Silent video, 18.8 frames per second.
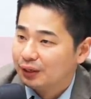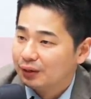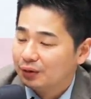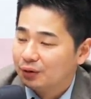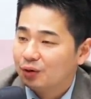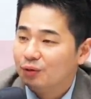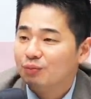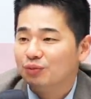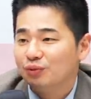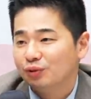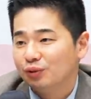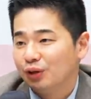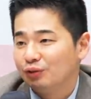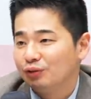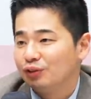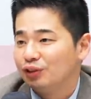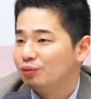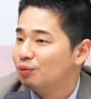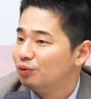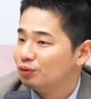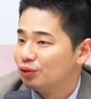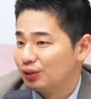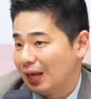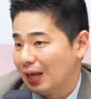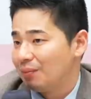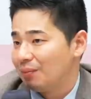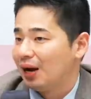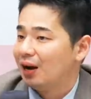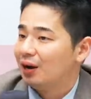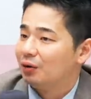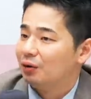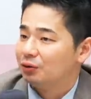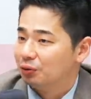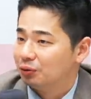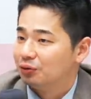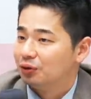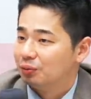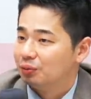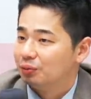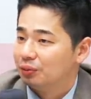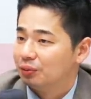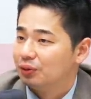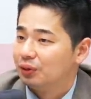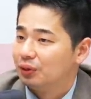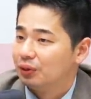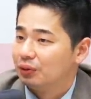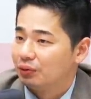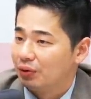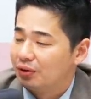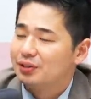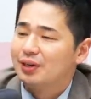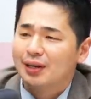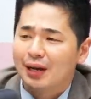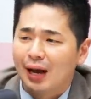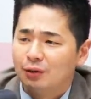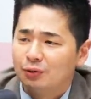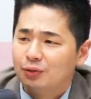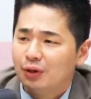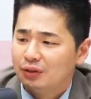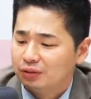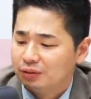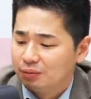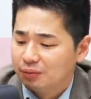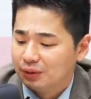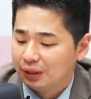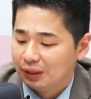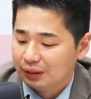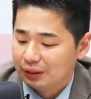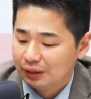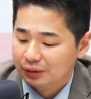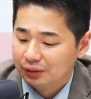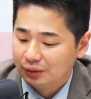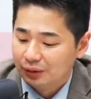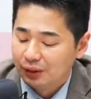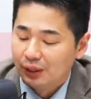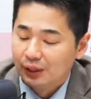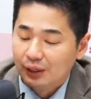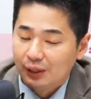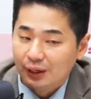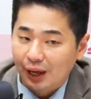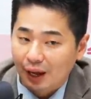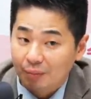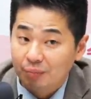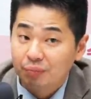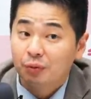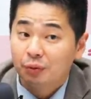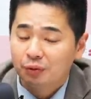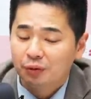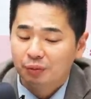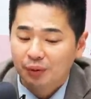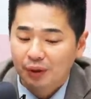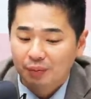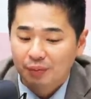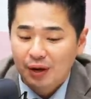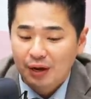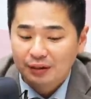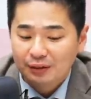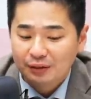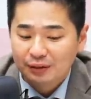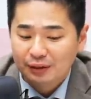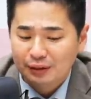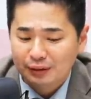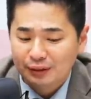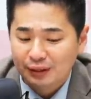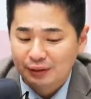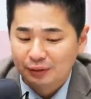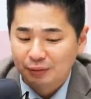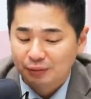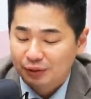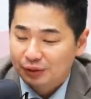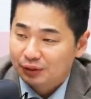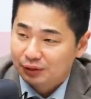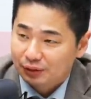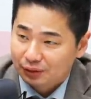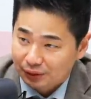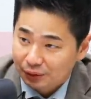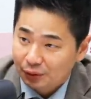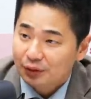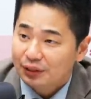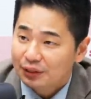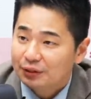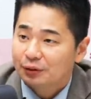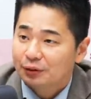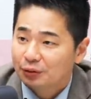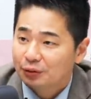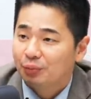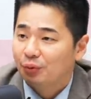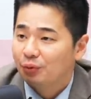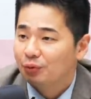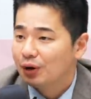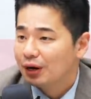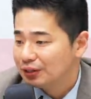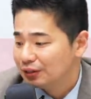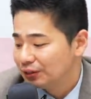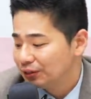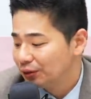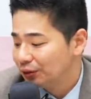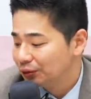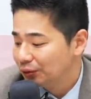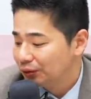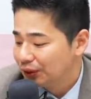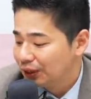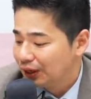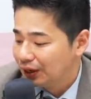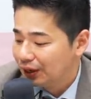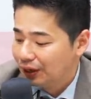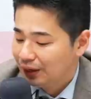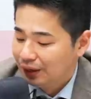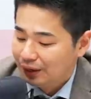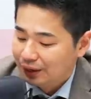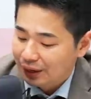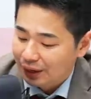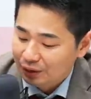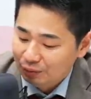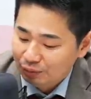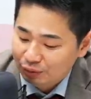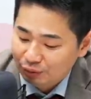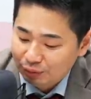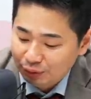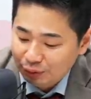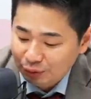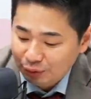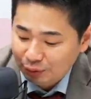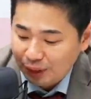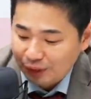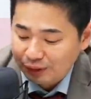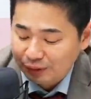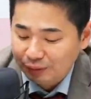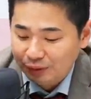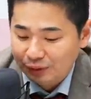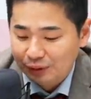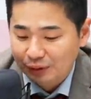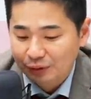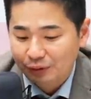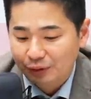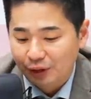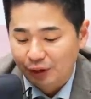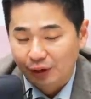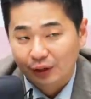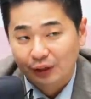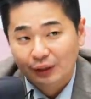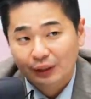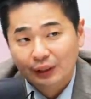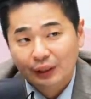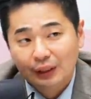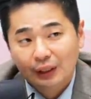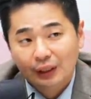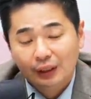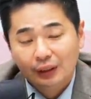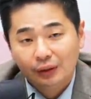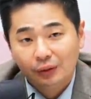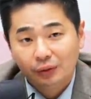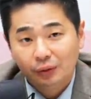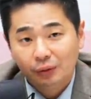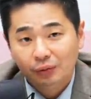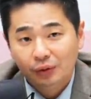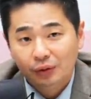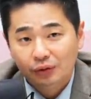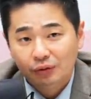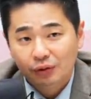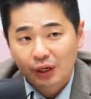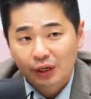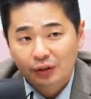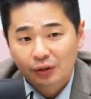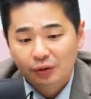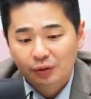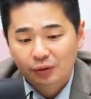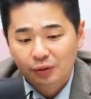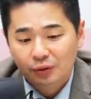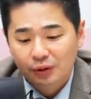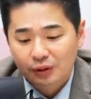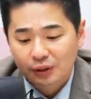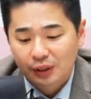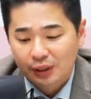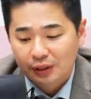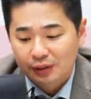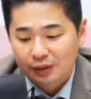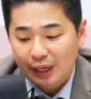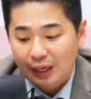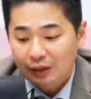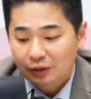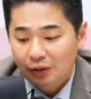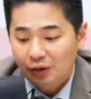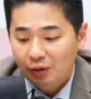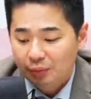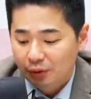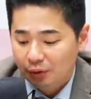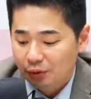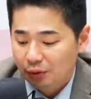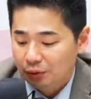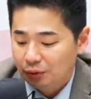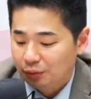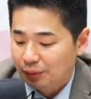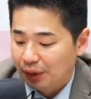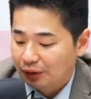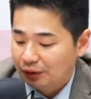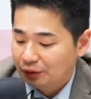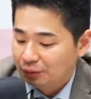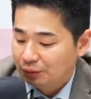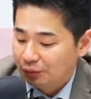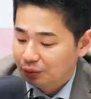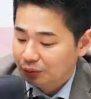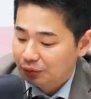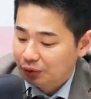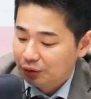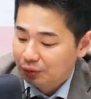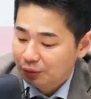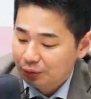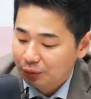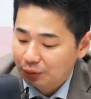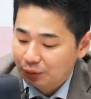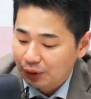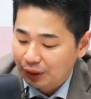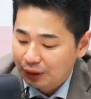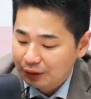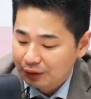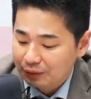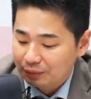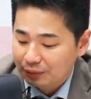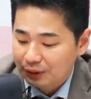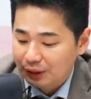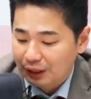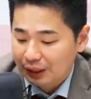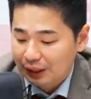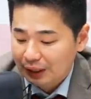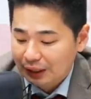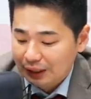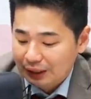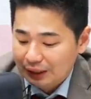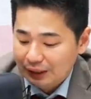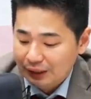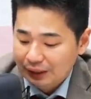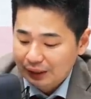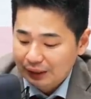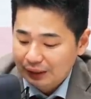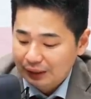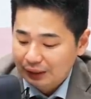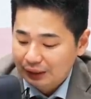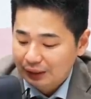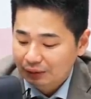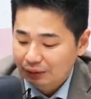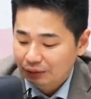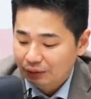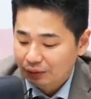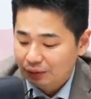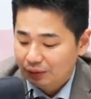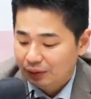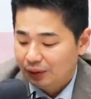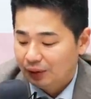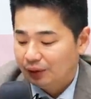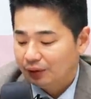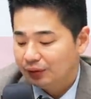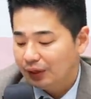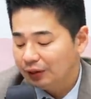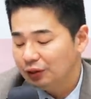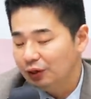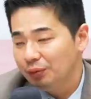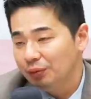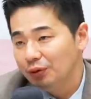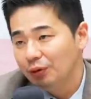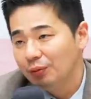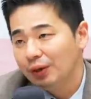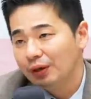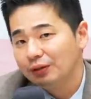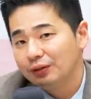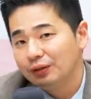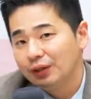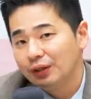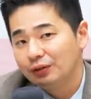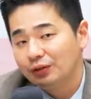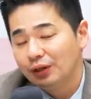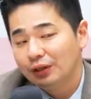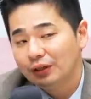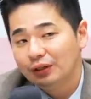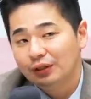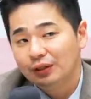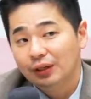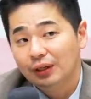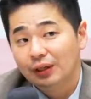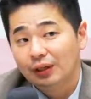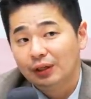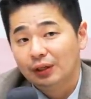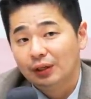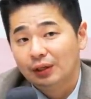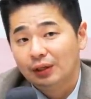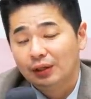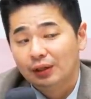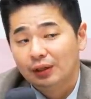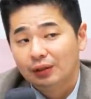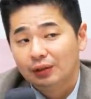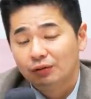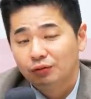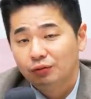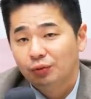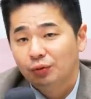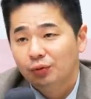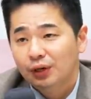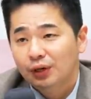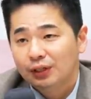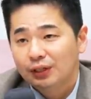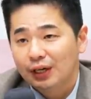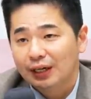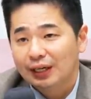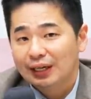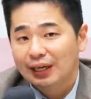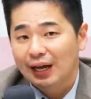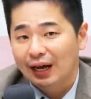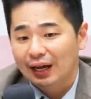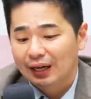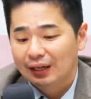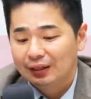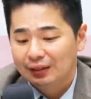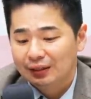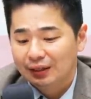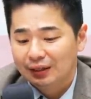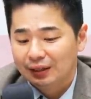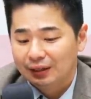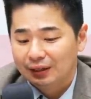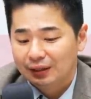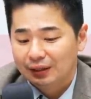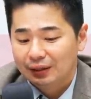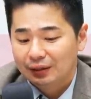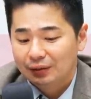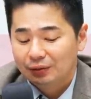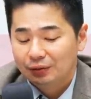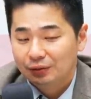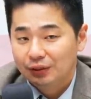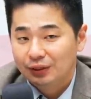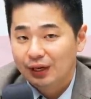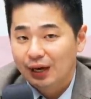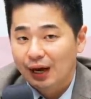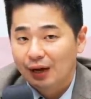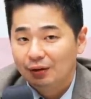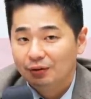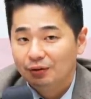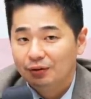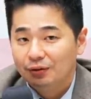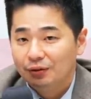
그런 분들 같은 이번 주에 다 망한 거죠. 음. 굉장히 안 좋았습니다. 음. 그래서 앞으로도 매매하실 때 이제 좀 트렌드를 좀 보고 하시는 게 어떨까라는 부분을 좀 말씀을 드리고요. 음. 그 좀 더 추가적으로 이제 섹터별로 좀 말씀 좀 드려보도록 하겠습니다. 이게 지금 섹터별로 봤을 때 최근에 수요일 날 장이 강할 때 우리가 알고